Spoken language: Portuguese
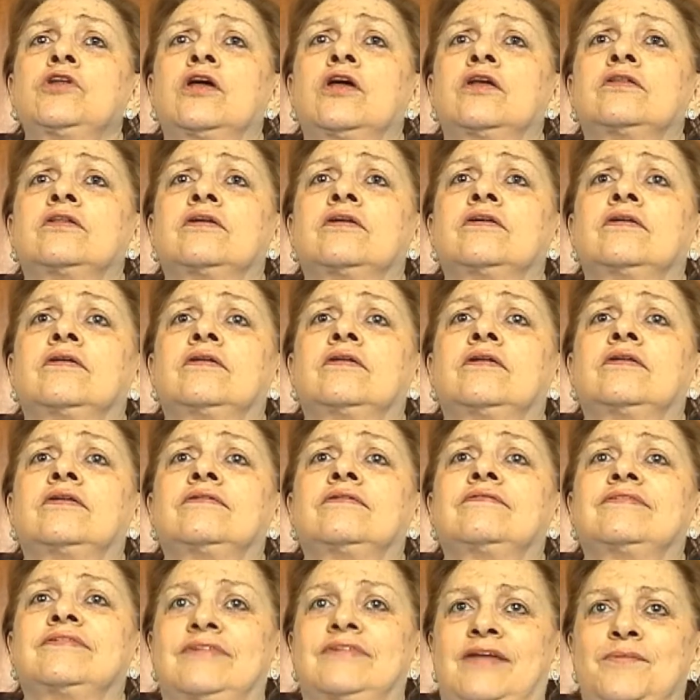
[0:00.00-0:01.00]
Emocionada,
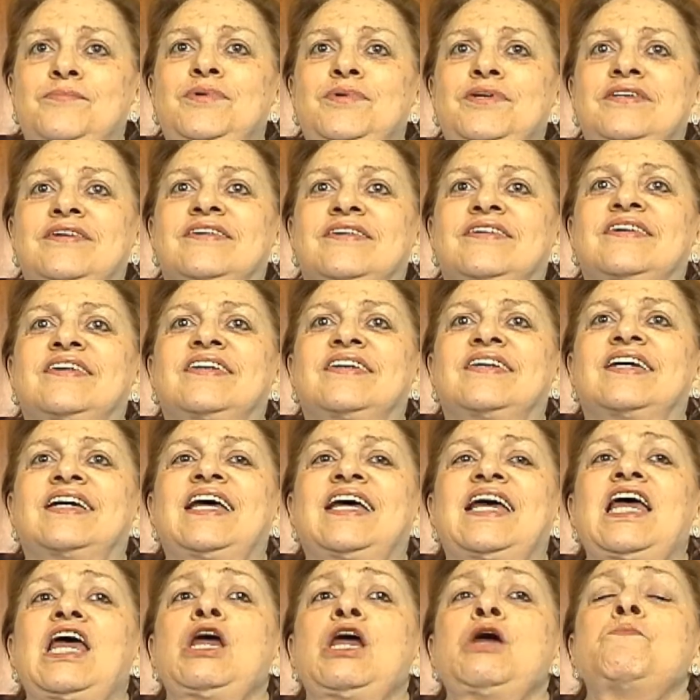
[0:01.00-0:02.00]
sabia?
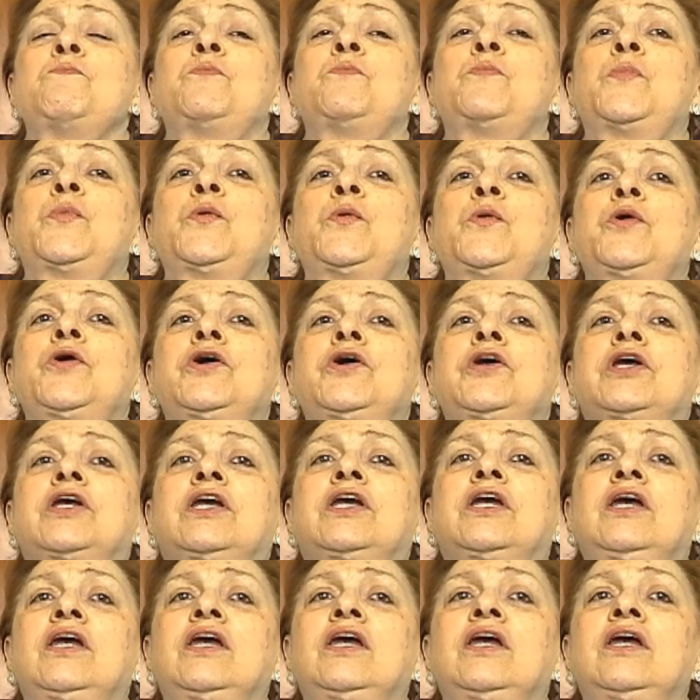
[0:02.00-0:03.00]

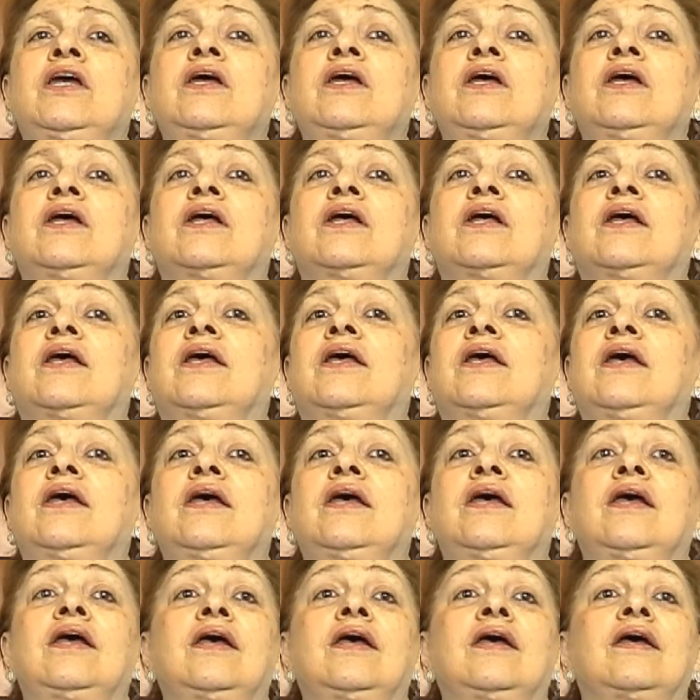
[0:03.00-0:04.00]
porque
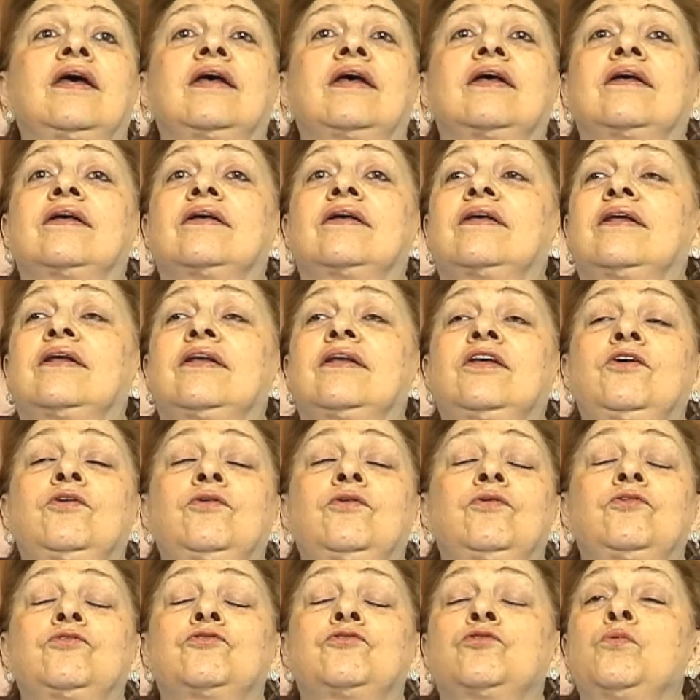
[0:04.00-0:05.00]
é,
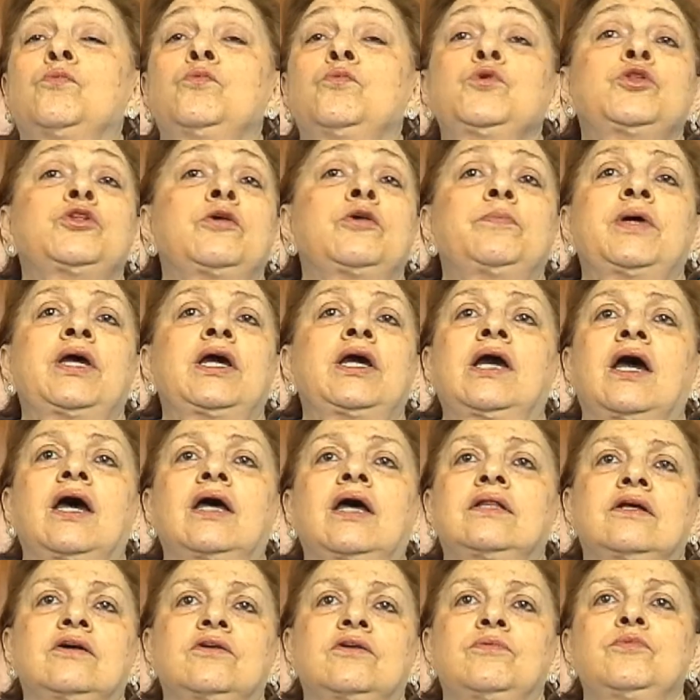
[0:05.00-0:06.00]
eu sou muito
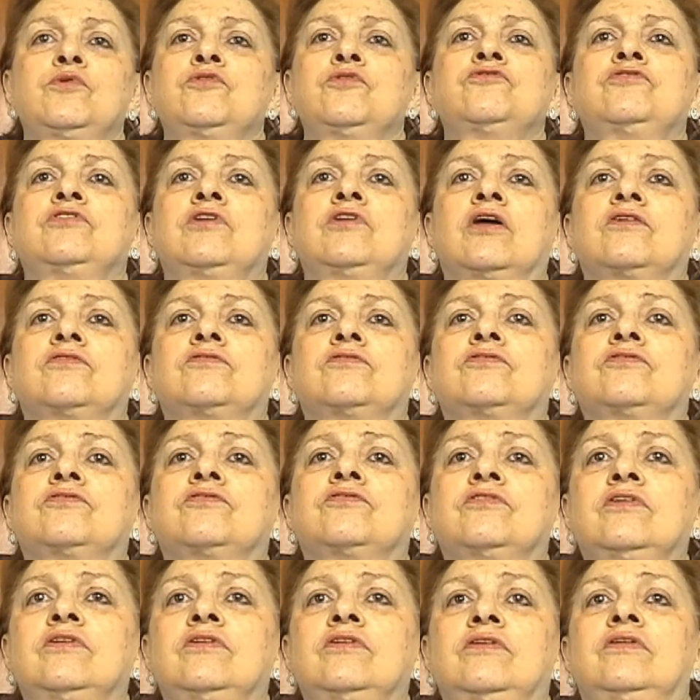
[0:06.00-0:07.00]
apegada com meus
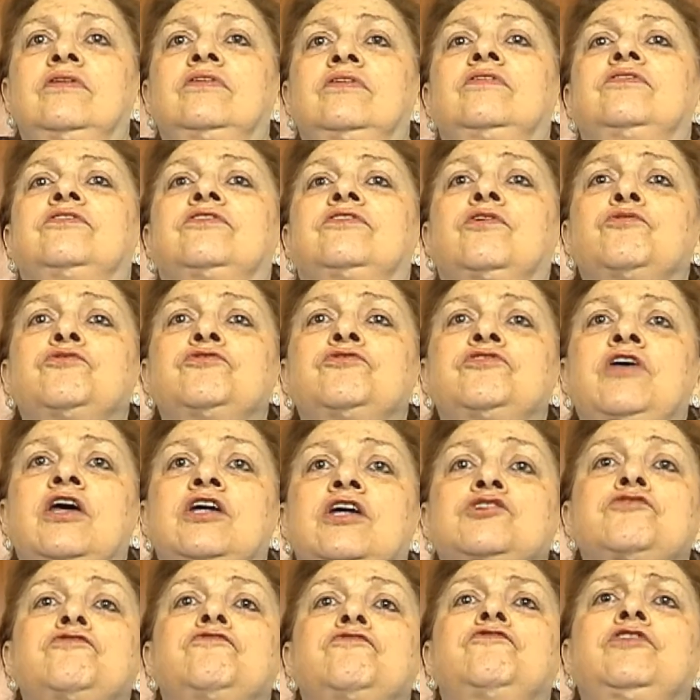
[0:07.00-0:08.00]
netos. São
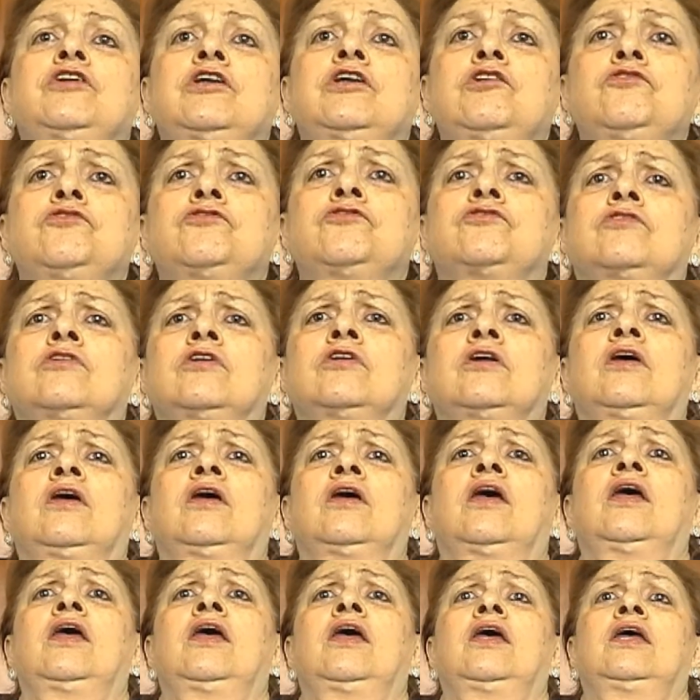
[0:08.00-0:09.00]
sete filhos
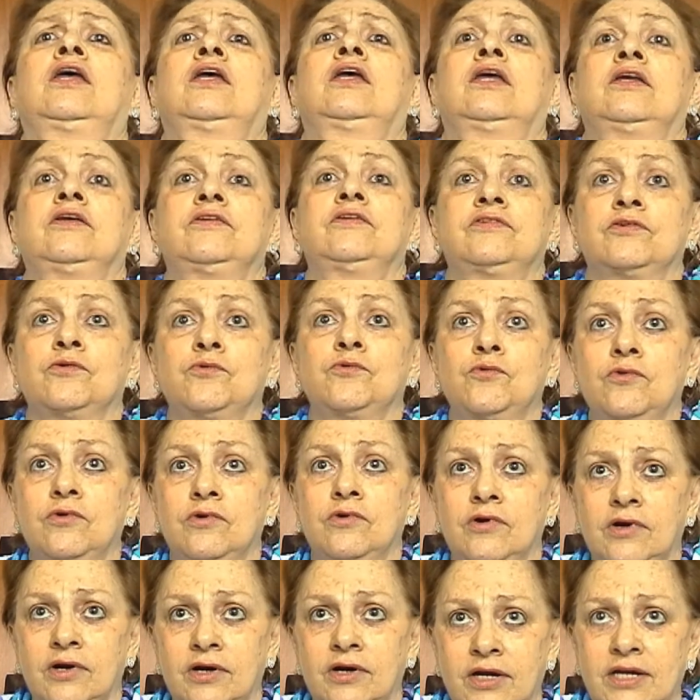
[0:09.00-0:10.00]
e
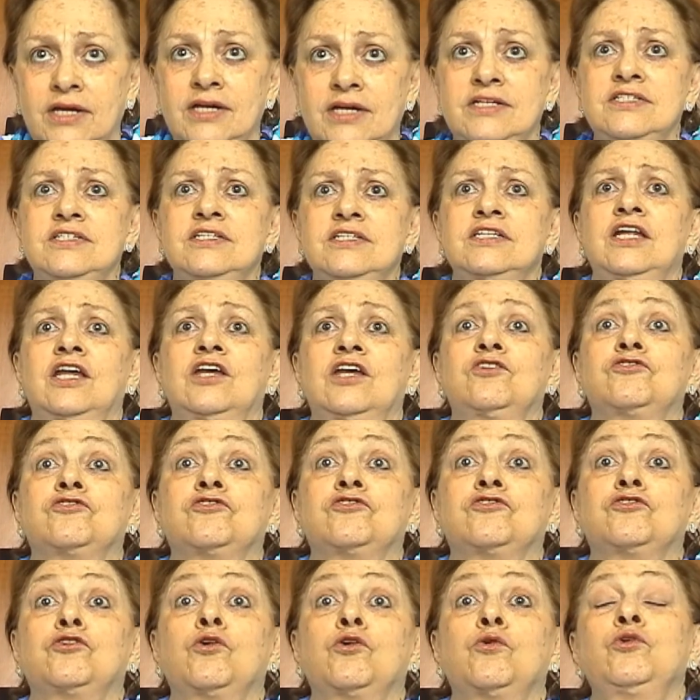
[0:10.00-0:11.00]
são 15
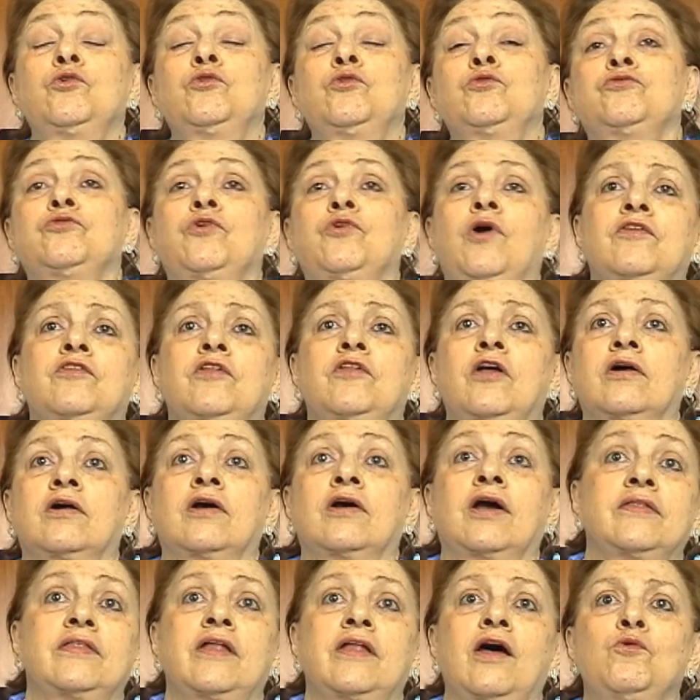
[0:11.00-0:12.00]
netos. Então, eu, a,
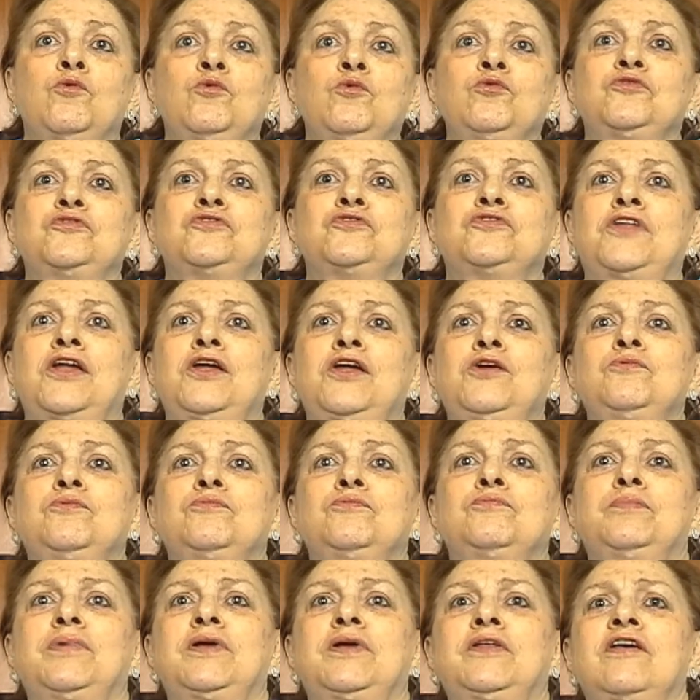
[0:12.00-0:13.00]
cada um
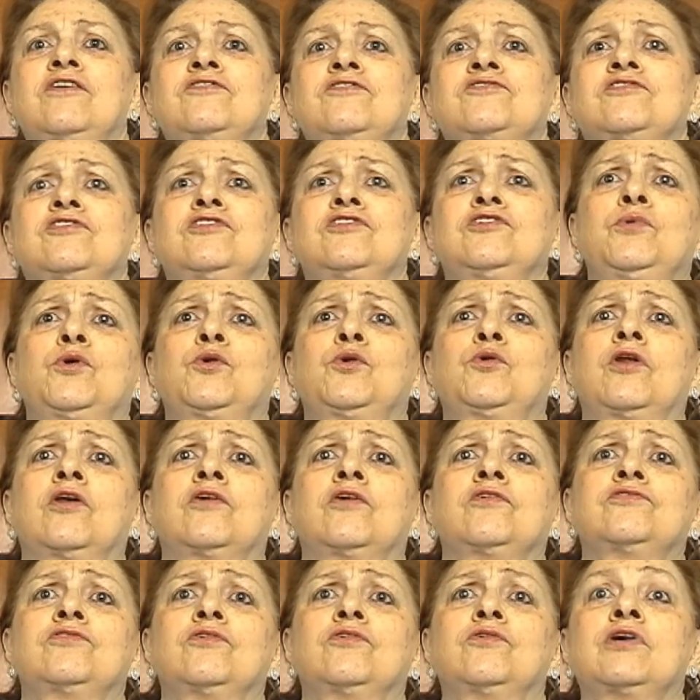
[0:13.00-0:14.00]
tem um pedacinho no
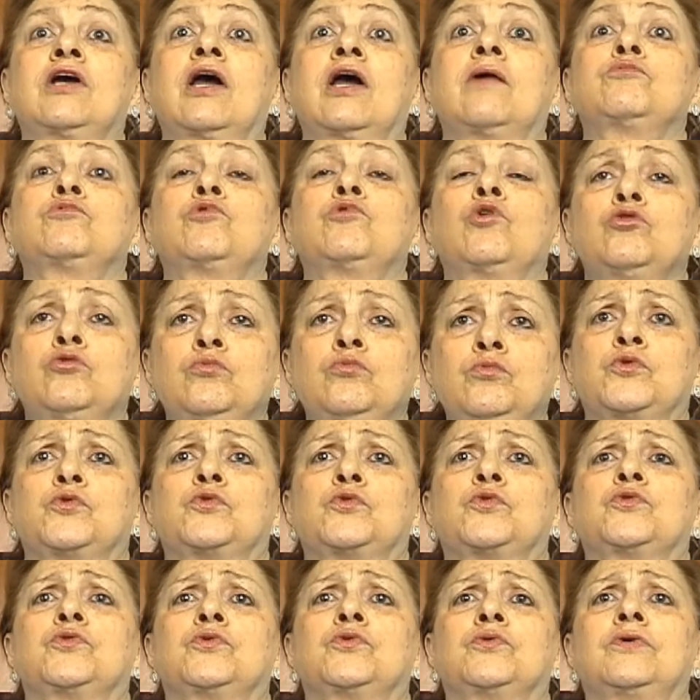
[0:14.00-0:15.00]
meu coração e cabe
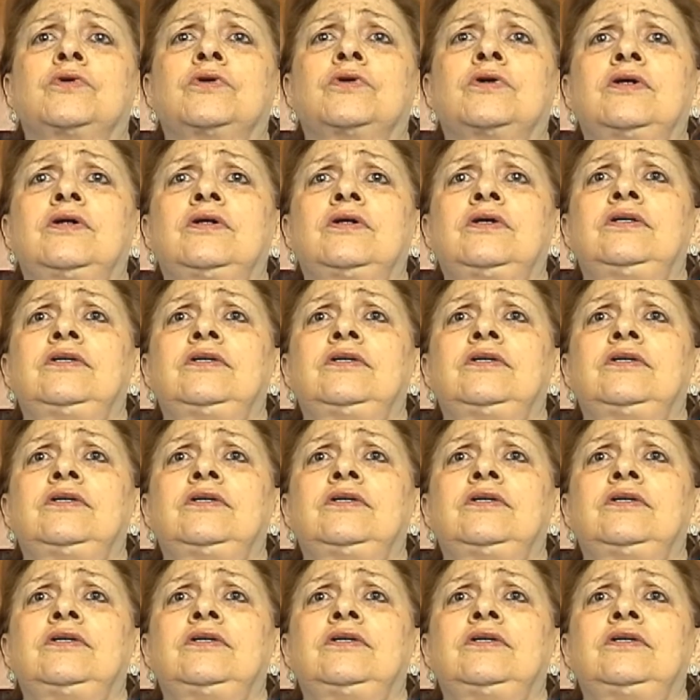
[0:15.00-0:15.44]
todo mundo.